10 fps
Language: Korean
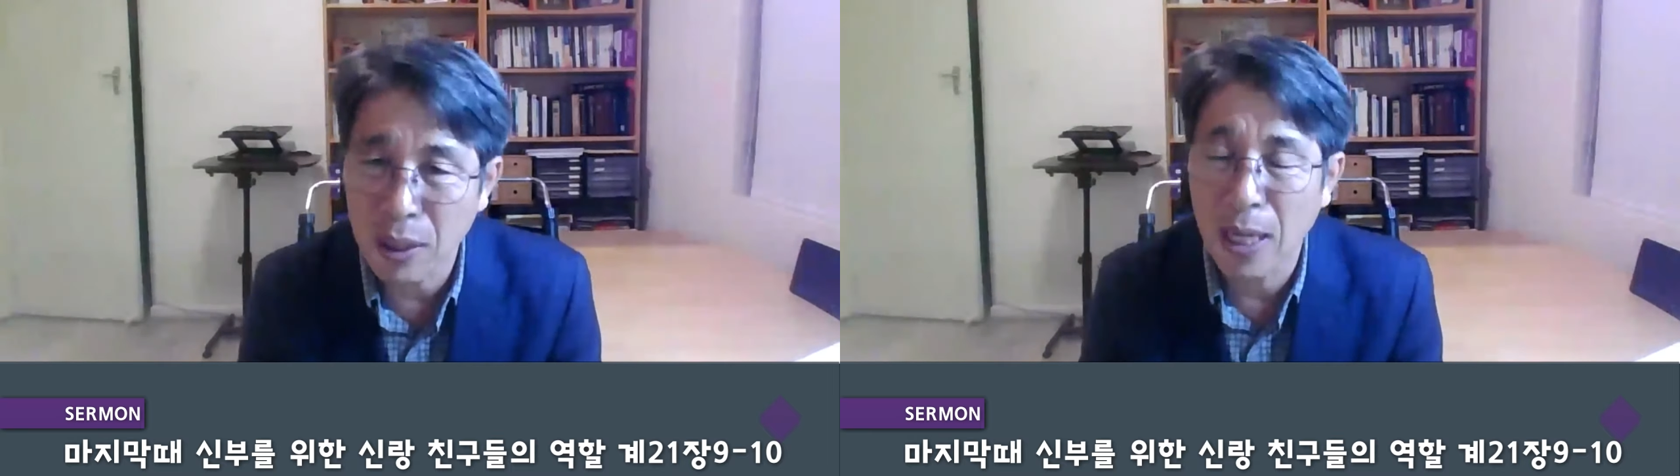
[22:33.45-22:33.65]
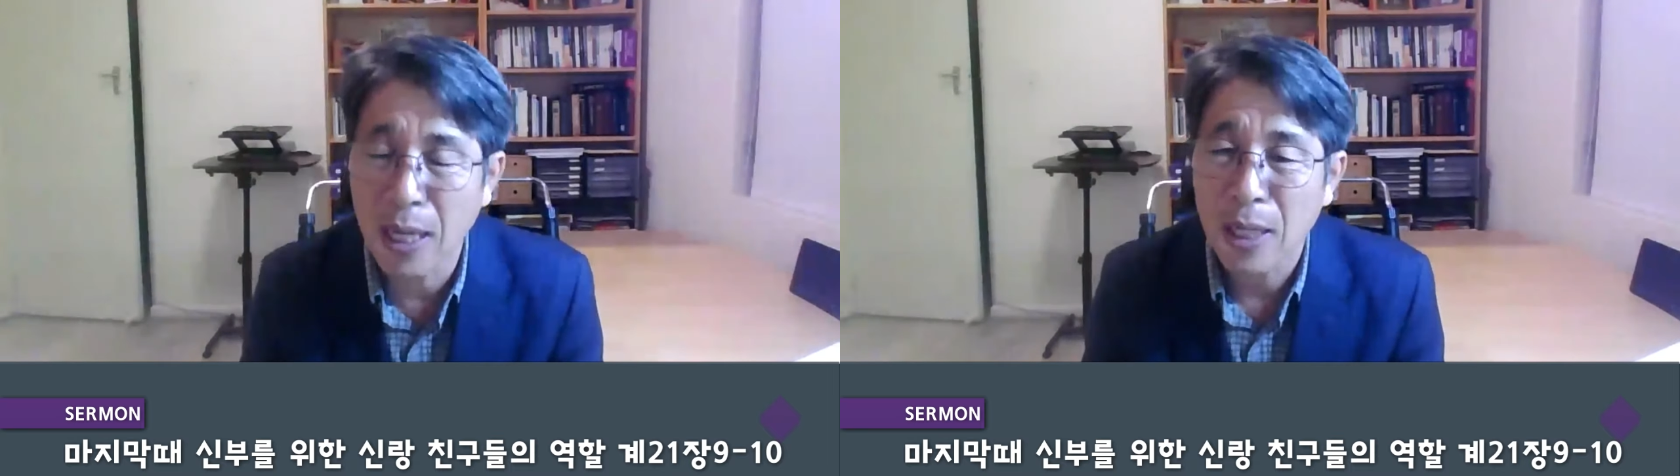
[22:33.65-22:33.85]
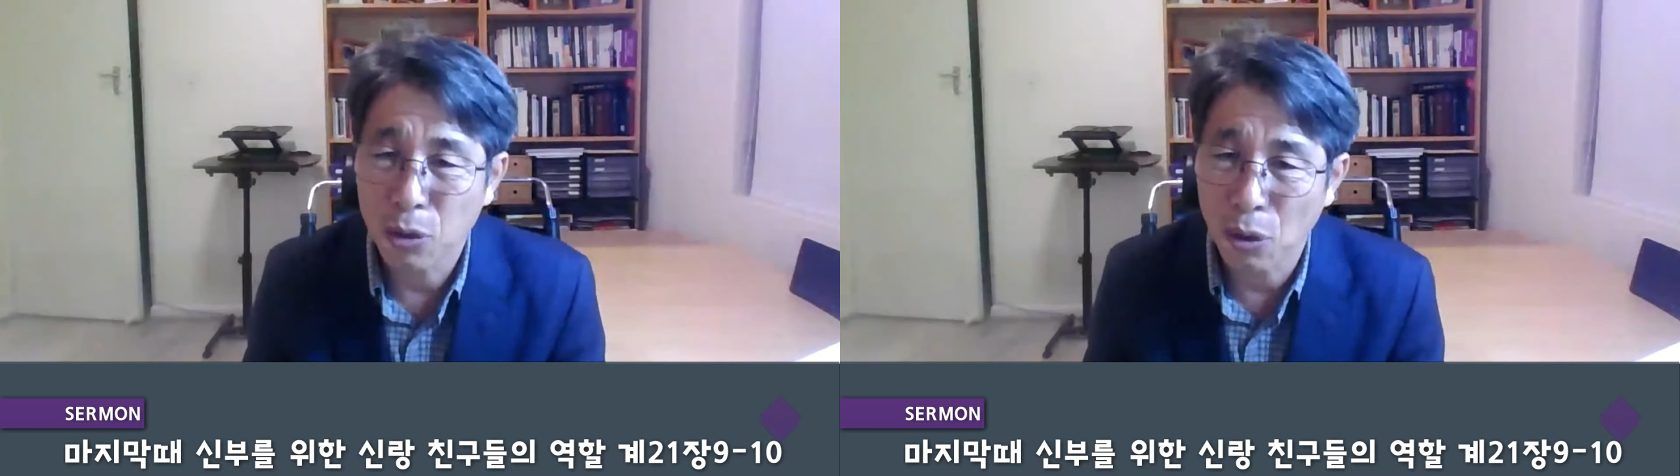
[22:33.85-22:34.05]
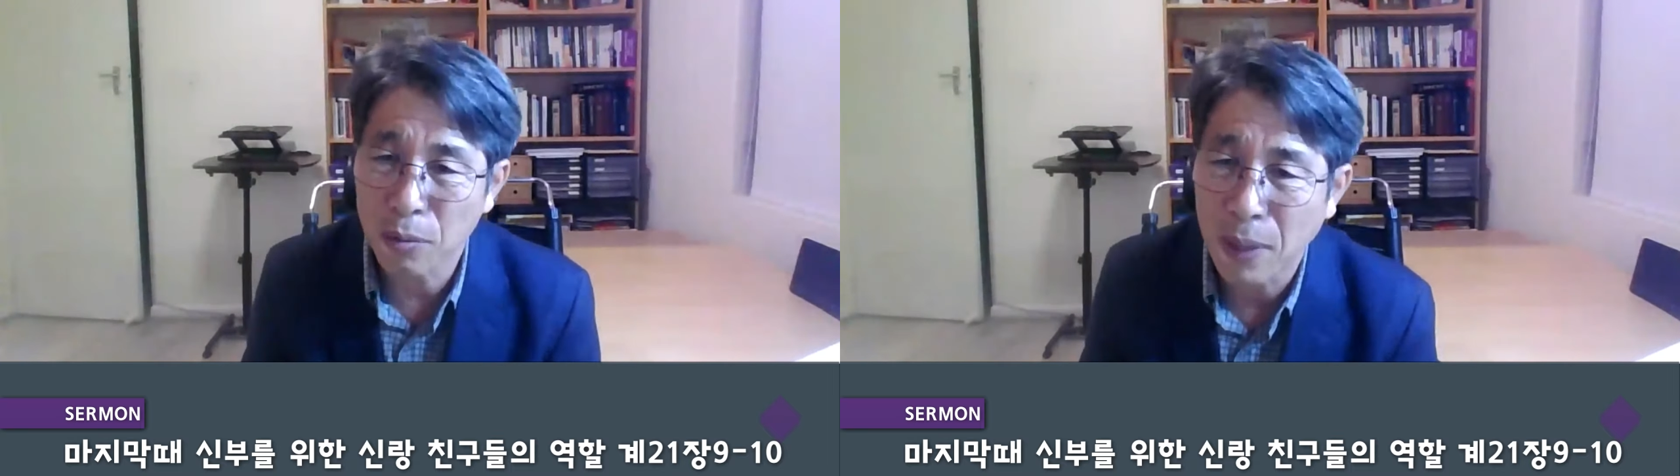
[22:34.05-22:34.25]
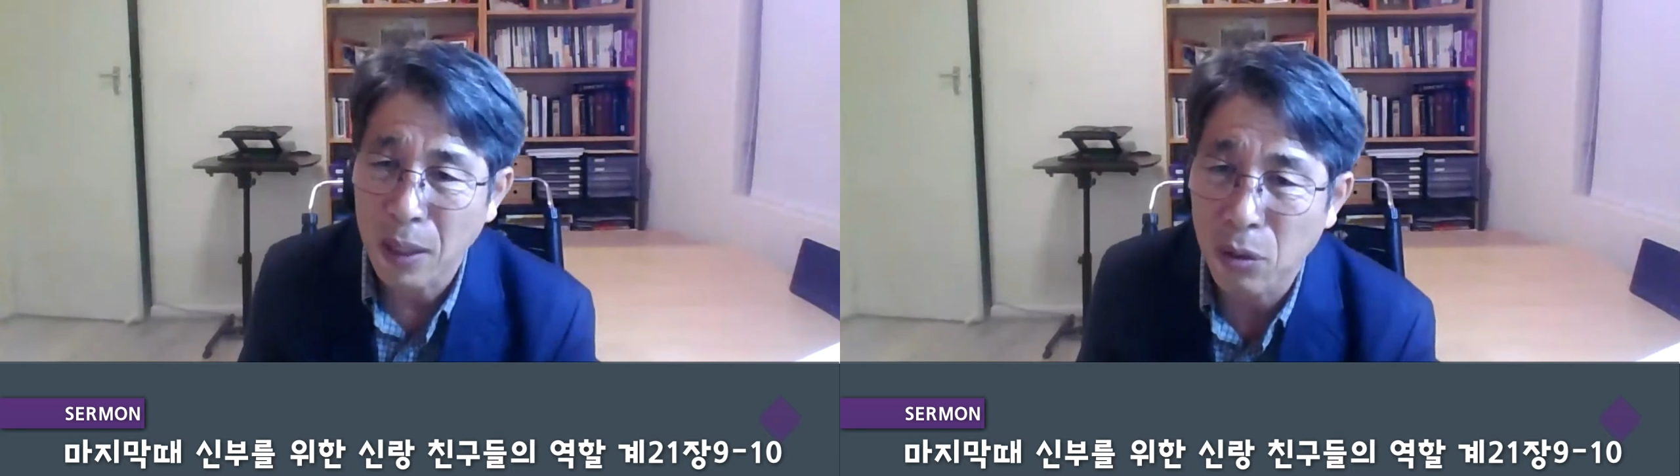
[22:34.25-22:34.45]
혹시나
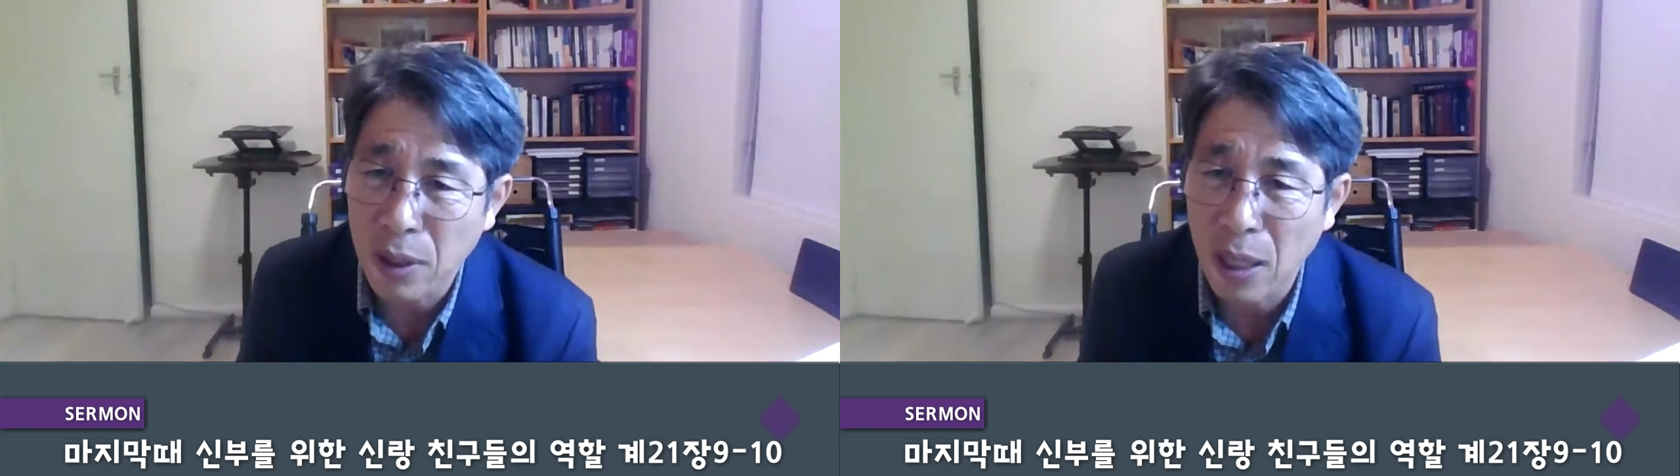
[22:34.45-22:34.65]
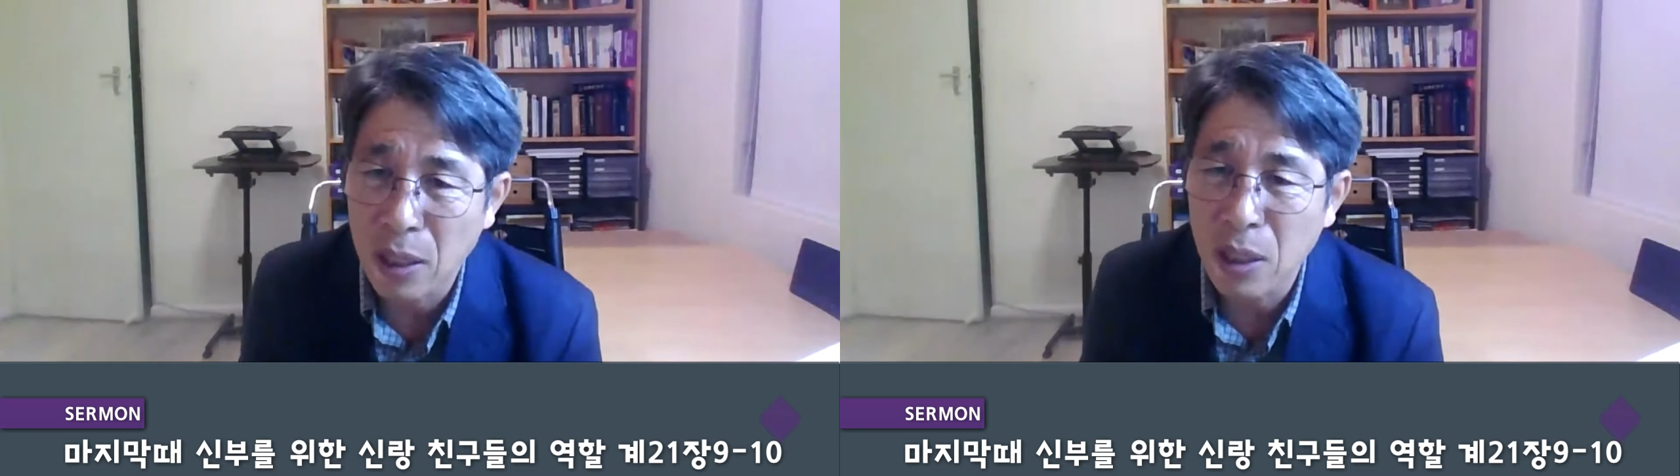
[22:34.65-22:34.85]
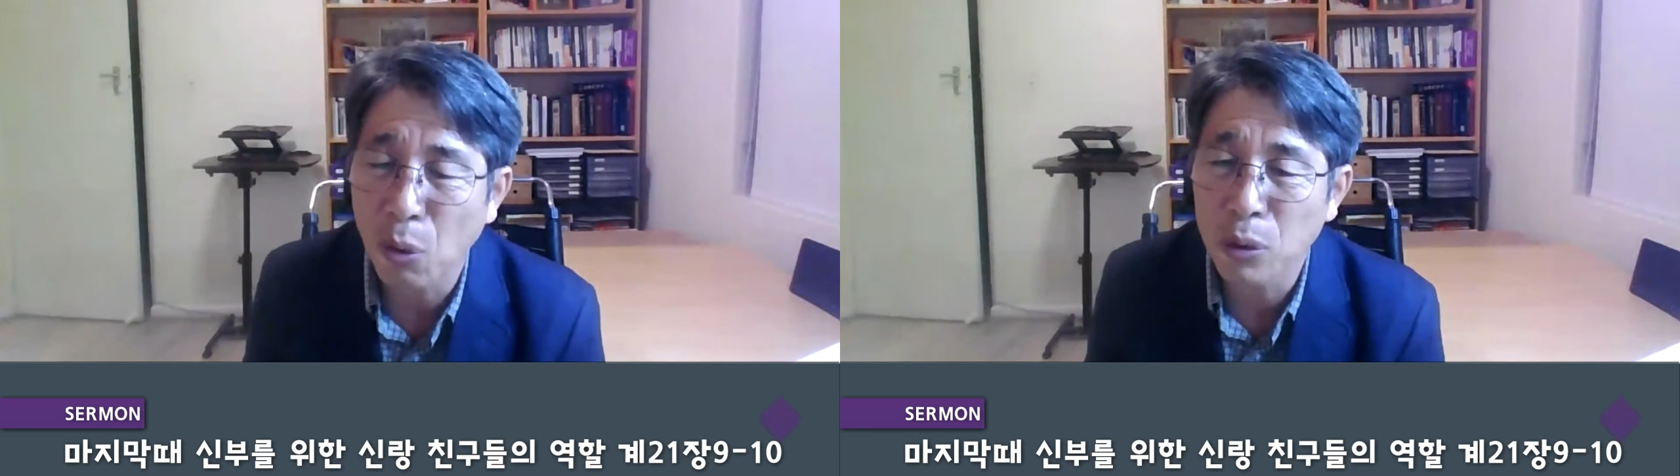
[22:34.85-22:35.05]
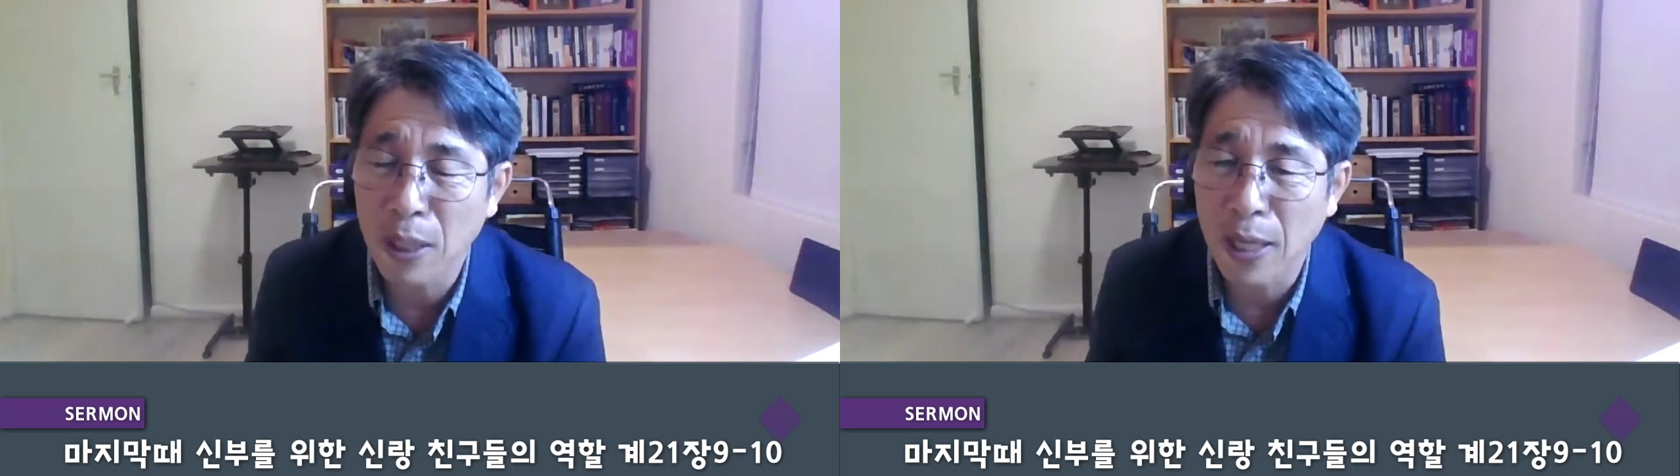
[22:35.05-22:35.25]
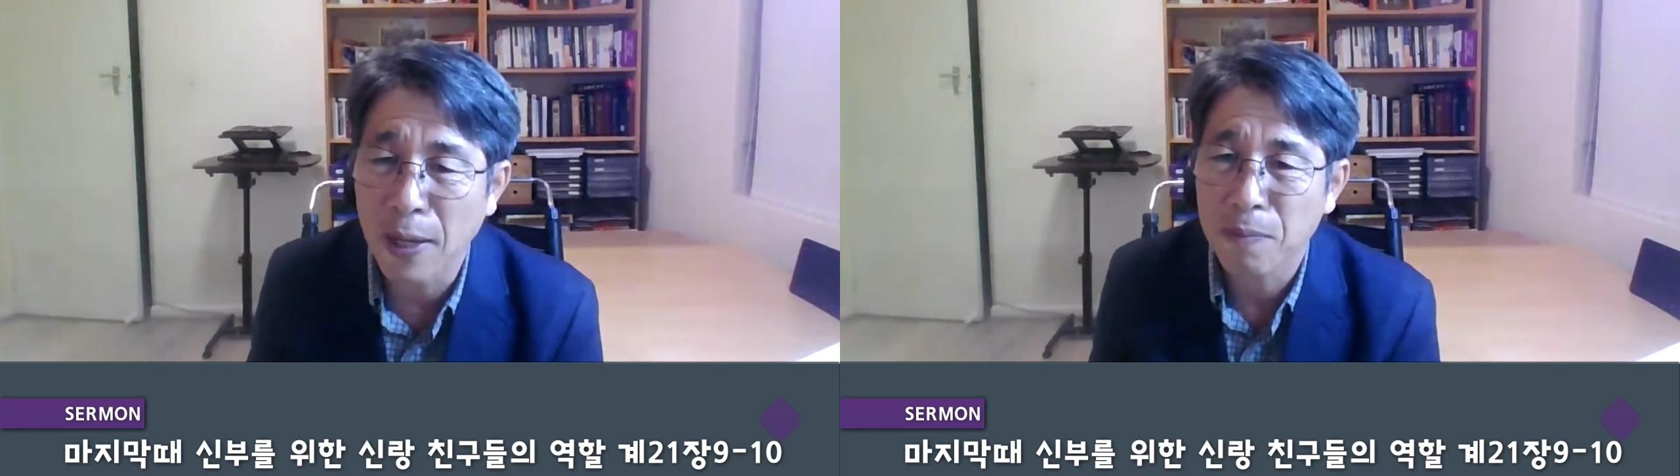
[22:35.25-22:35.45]
조금이라도 내
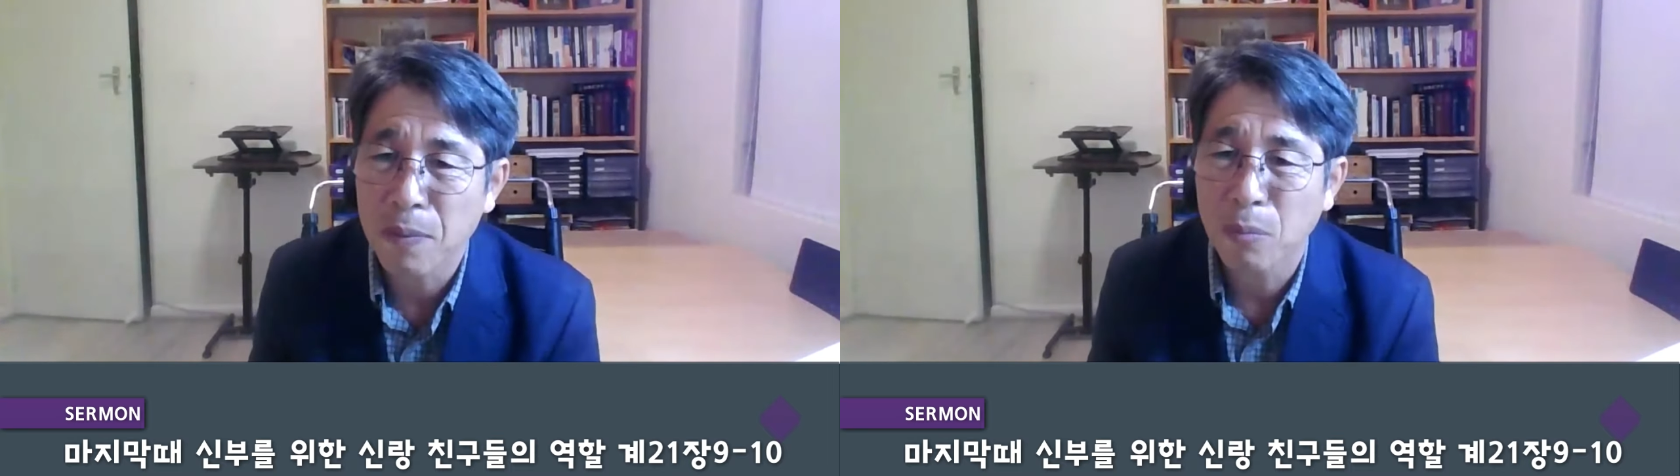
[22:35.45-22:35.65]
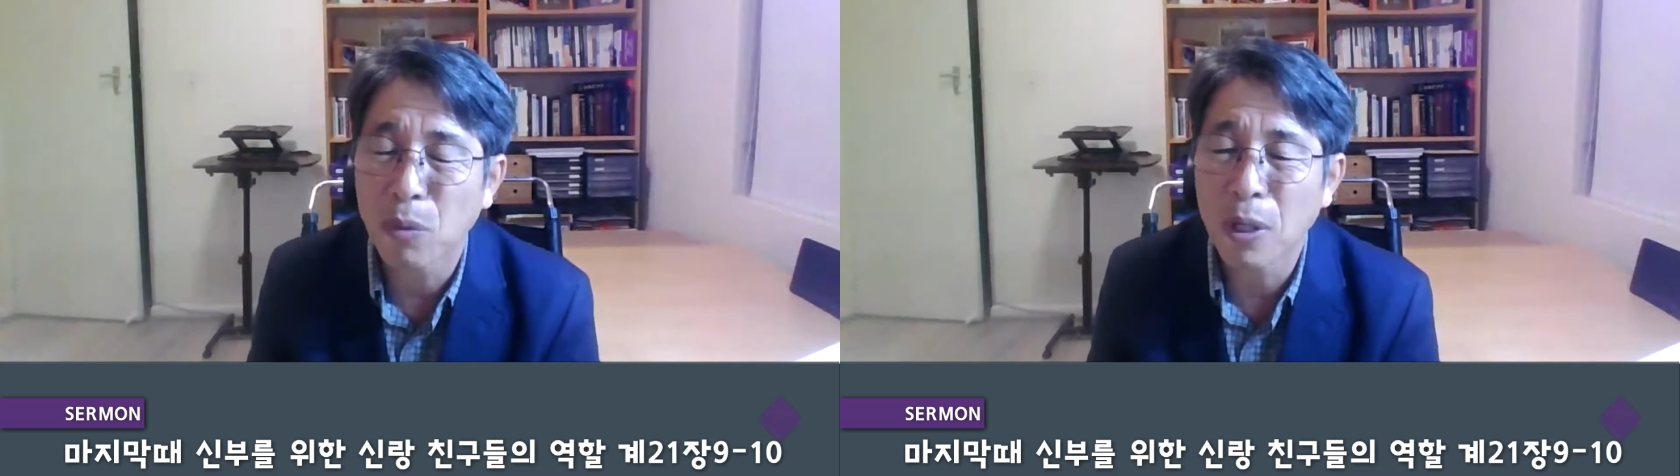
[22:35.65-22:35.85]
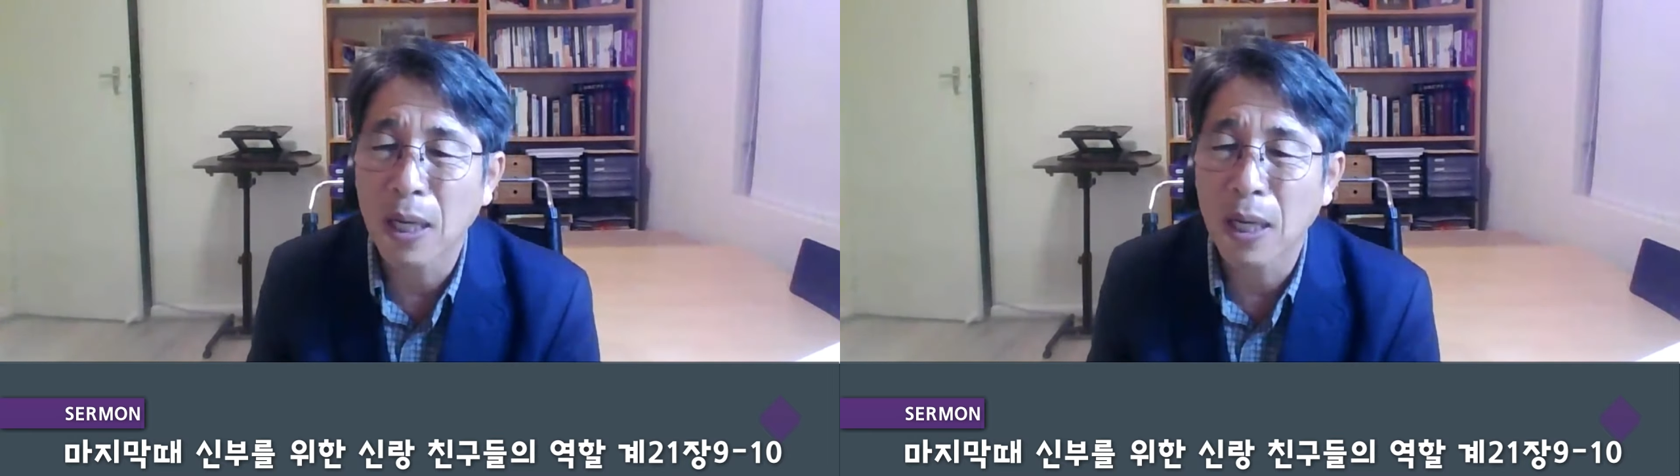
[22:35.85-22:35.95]
이 옷에